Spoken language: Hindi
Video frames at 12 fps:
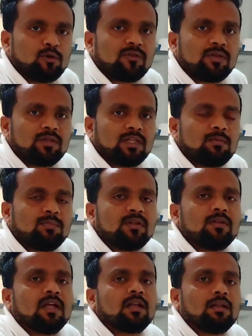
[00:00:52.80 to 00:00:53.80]
प्रोसेस है
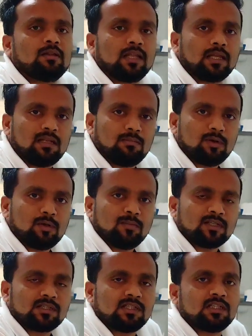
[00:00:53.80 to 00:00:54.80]
पीसीआर की साइकिल भी
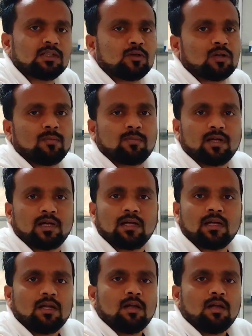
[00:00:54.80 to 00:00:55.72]
कम लगती है और आपका